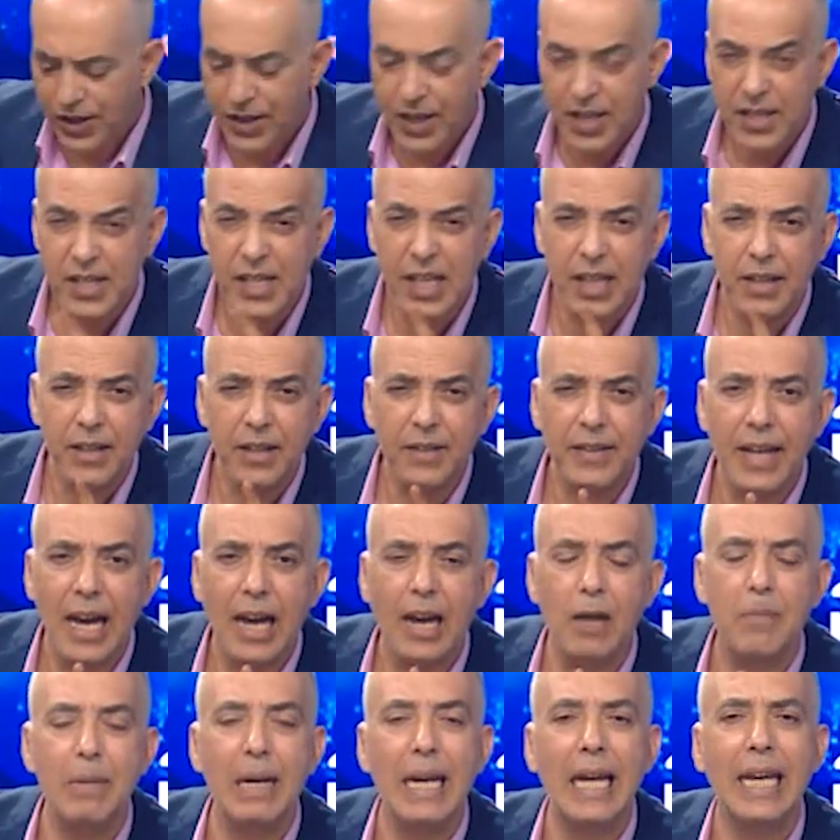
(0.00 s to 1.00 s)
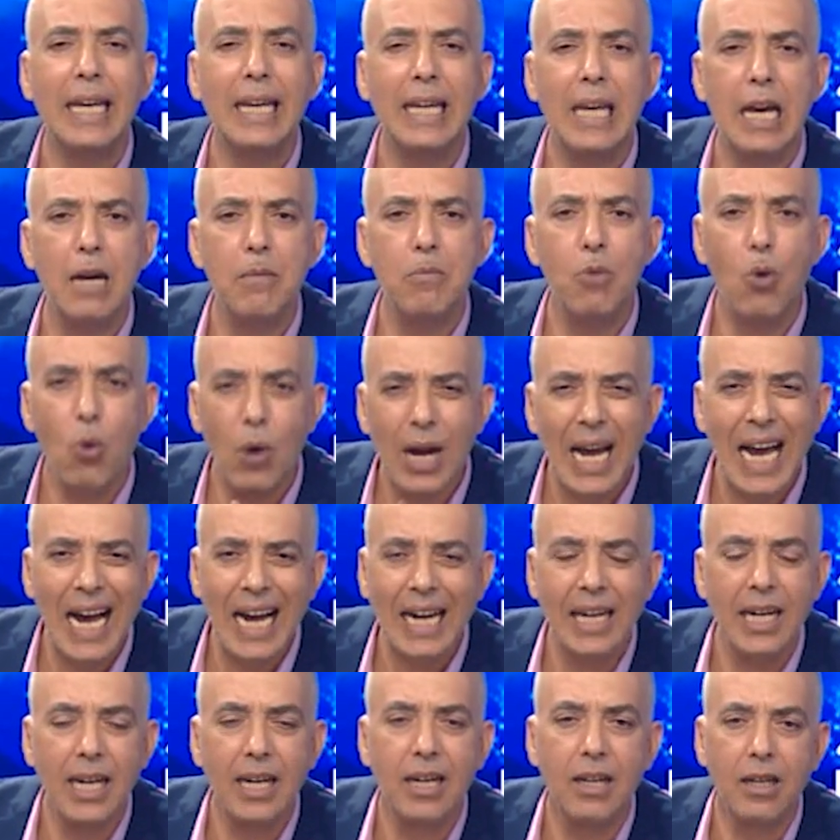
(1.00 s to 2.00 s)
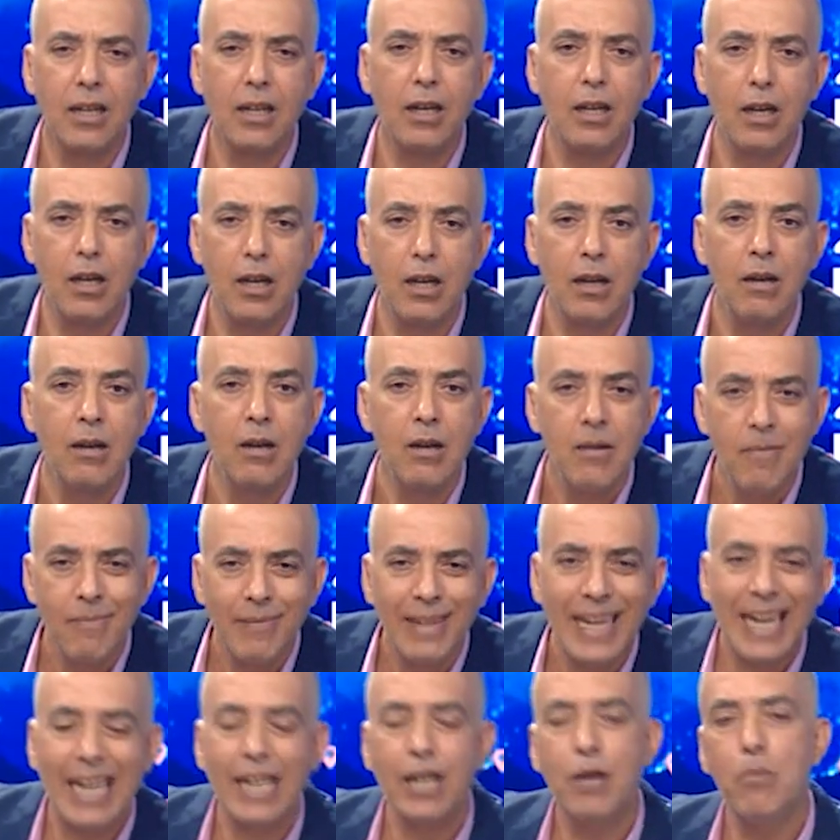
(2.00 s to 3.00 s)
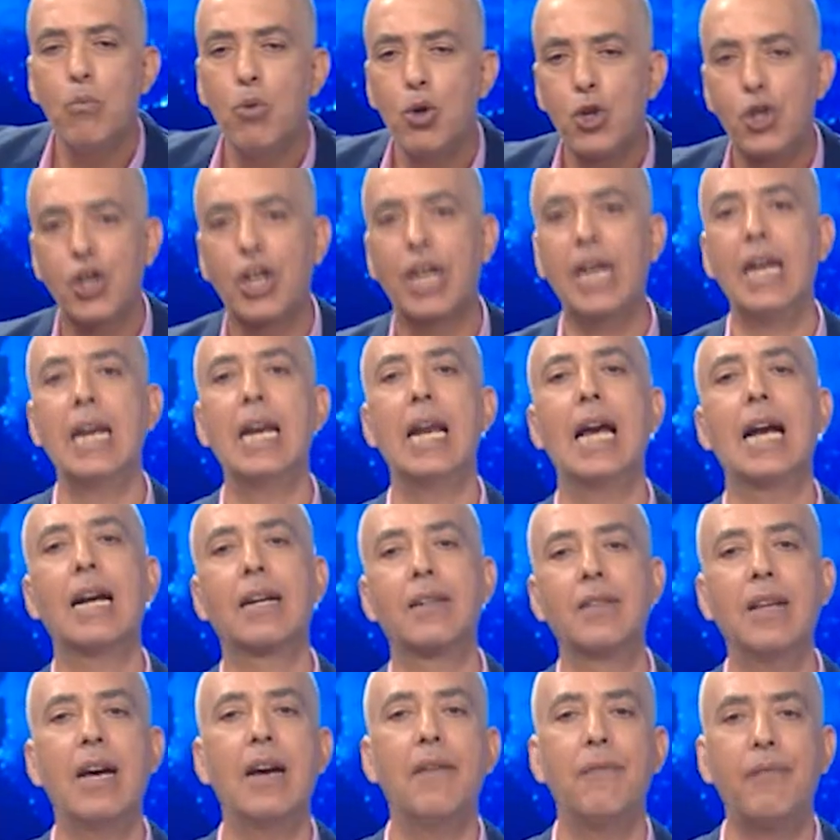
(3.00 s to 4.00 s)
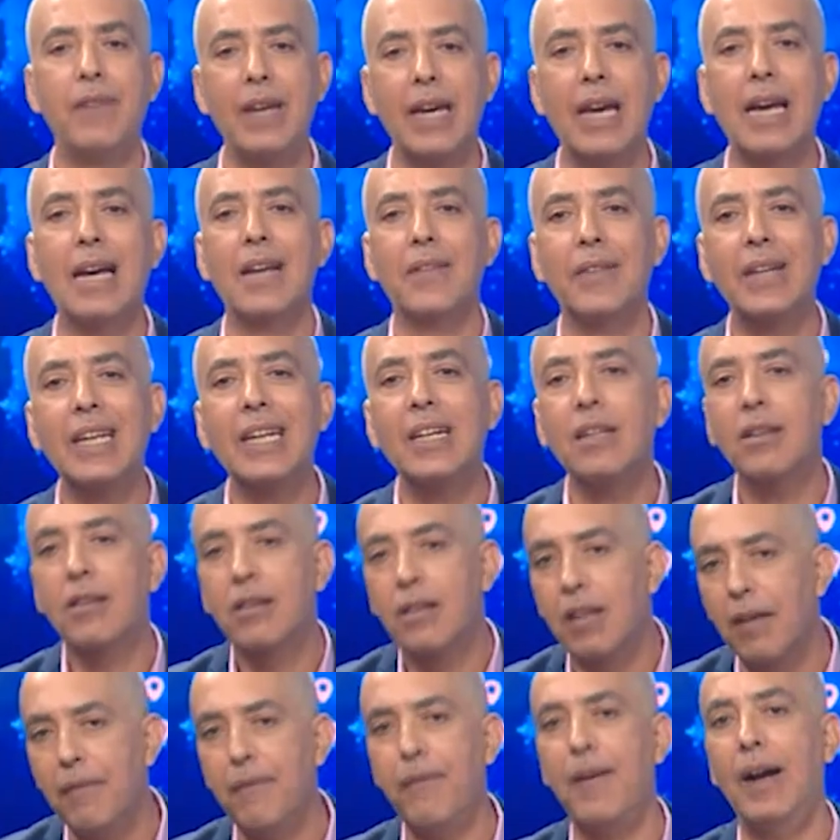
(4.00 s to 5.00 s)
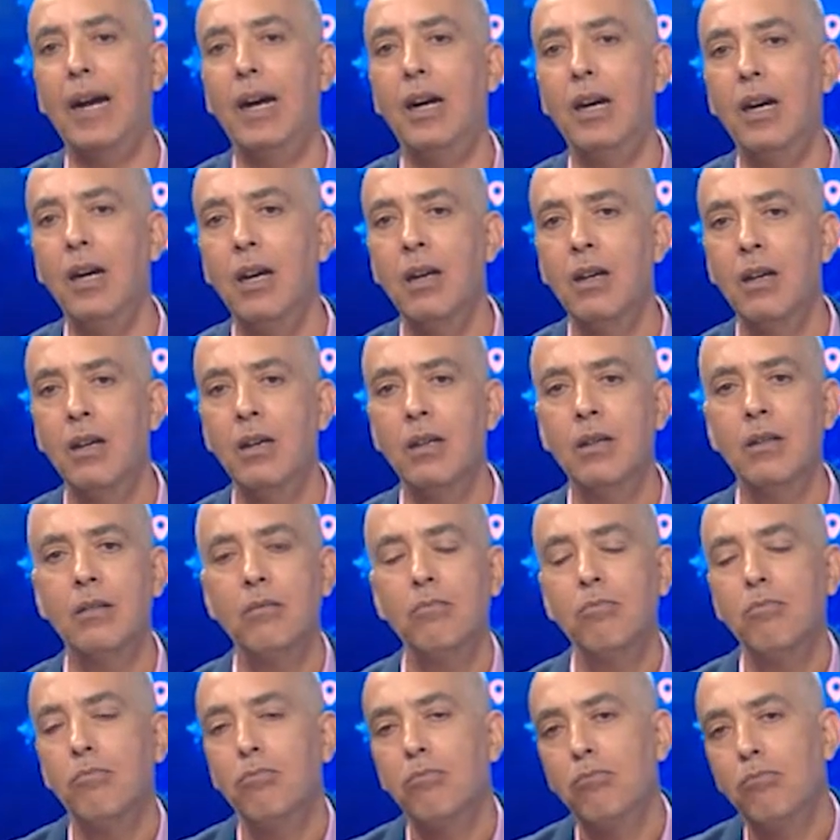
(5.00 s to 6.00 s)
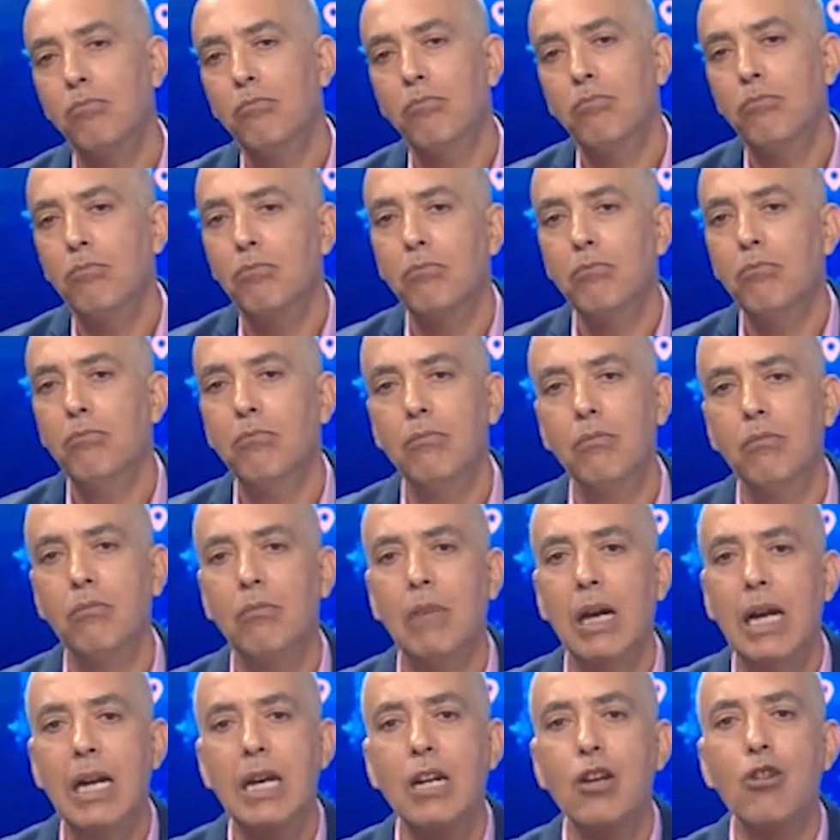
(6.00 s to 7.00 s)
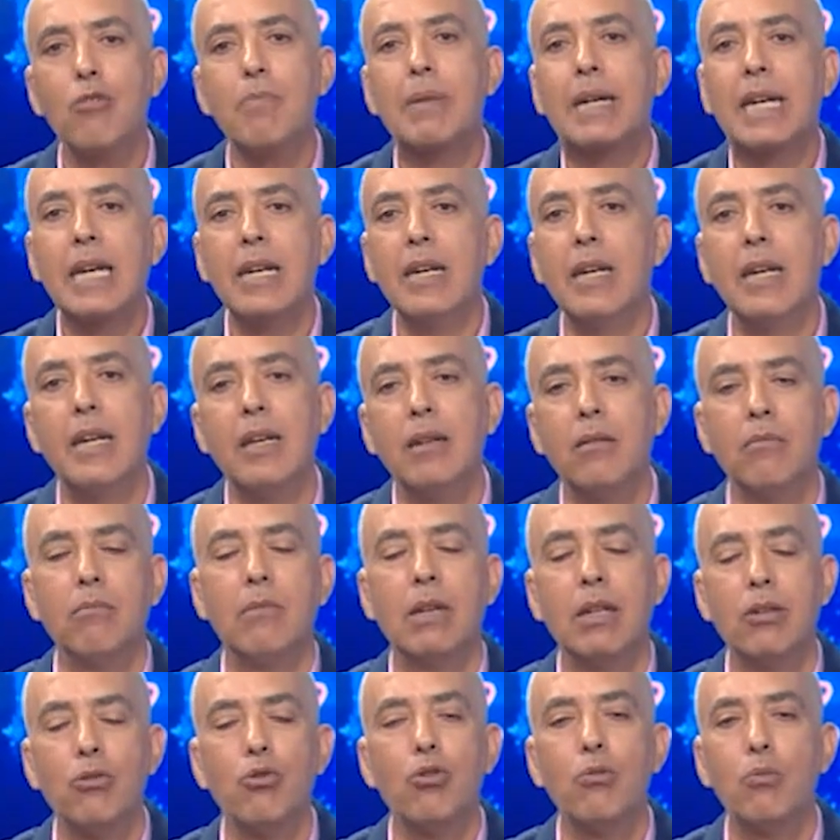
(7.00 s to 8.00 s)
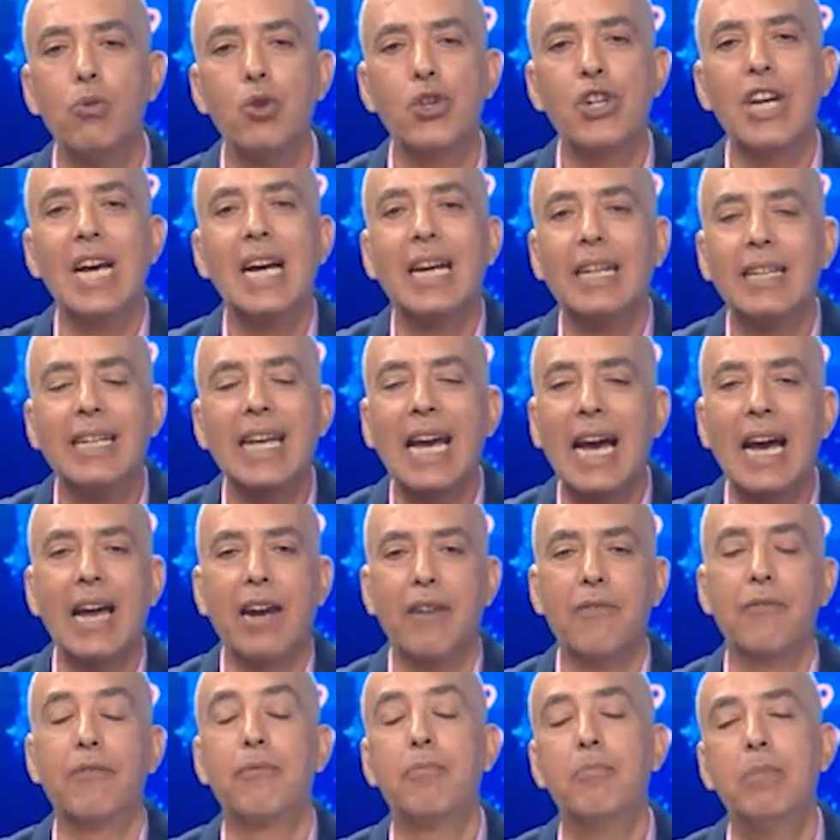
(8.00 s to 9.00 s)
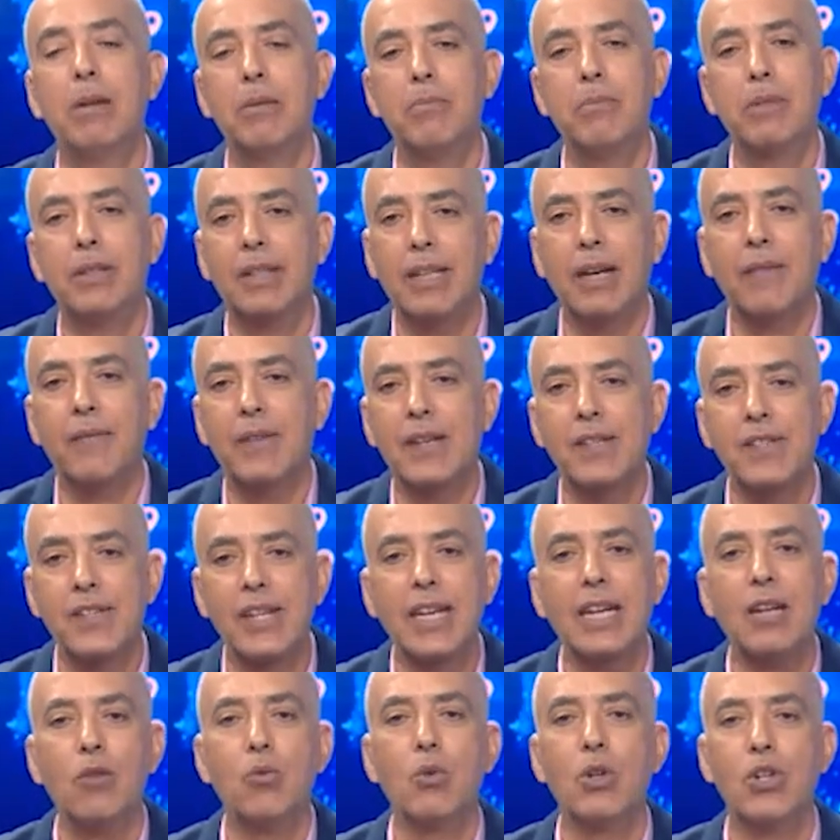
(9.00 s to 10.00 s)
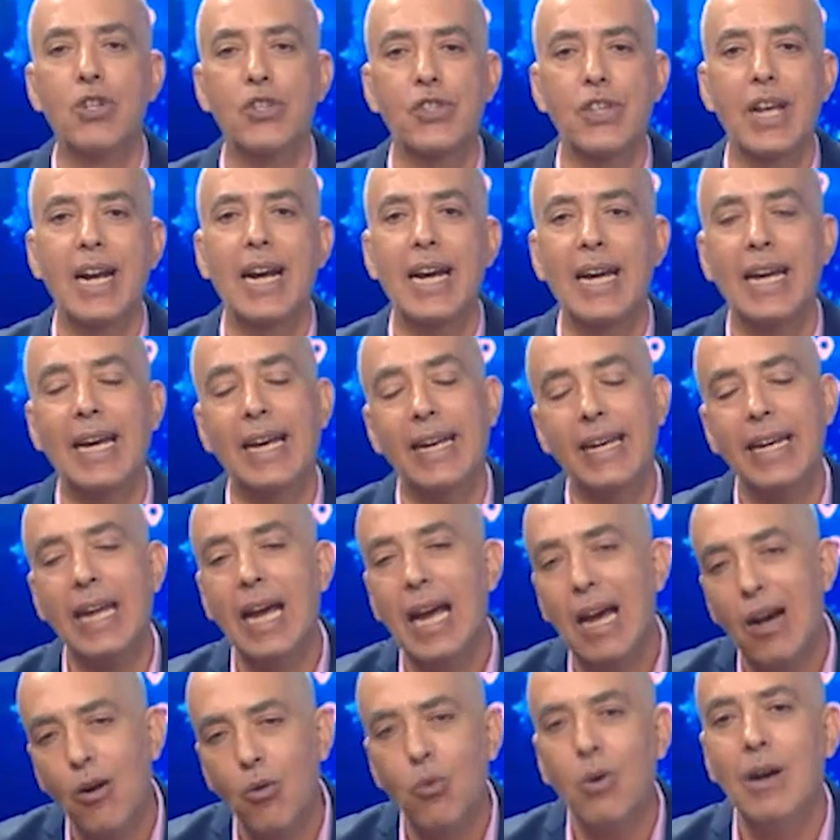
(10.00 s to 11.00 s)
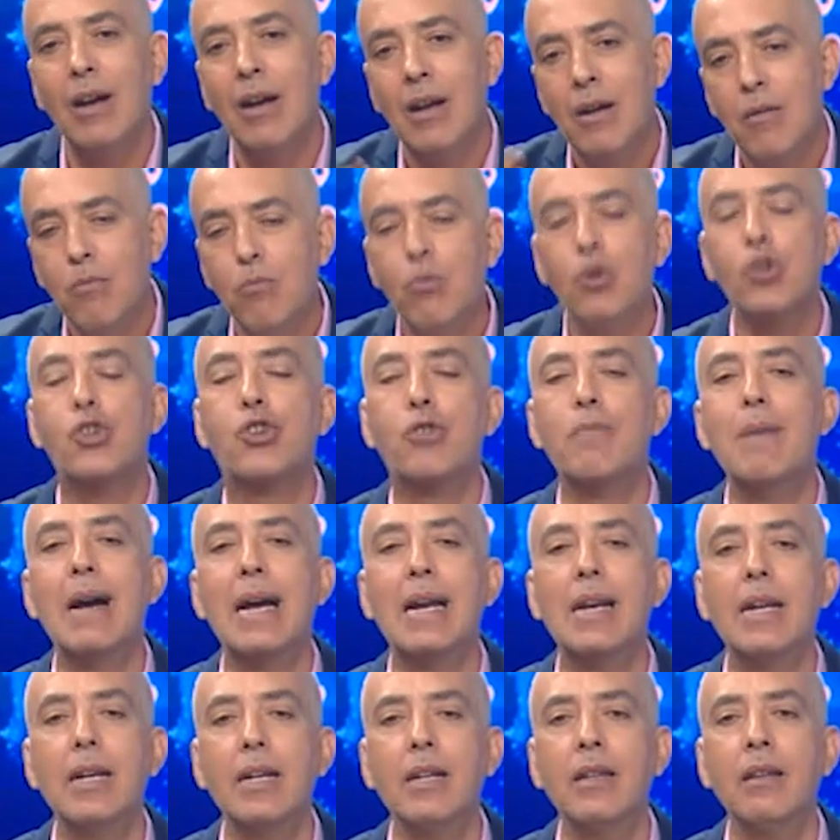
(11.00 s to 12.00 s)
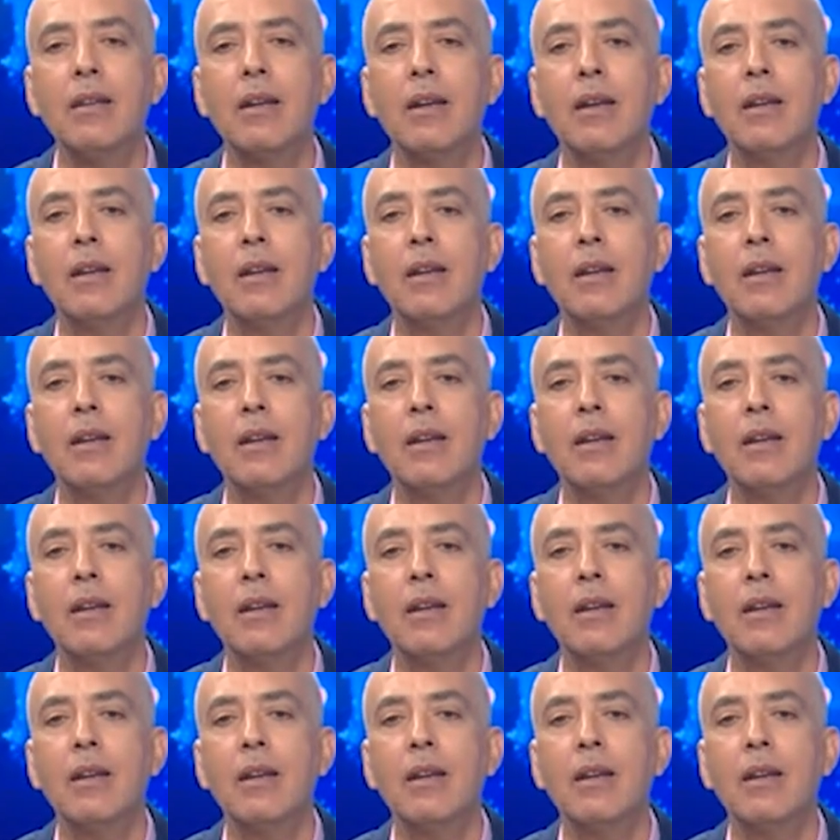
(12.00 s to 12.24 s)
يزيد انت قبل ايام وقع لك أه، يعني مشكل هكذا في قضيه دفع هل يمكن انه المشاهد يعرف بالتفاصيل واش صرا يعني او مجملا